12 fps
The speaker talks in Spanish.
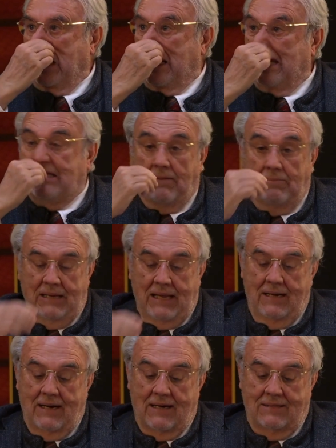que
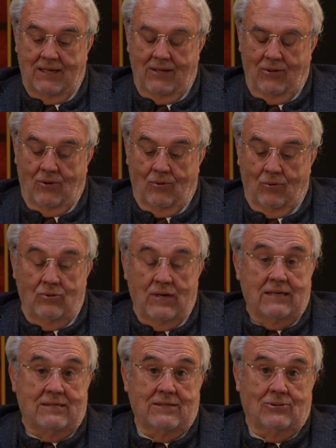también han sido un
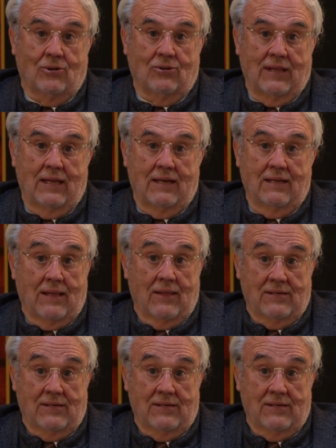éxito de,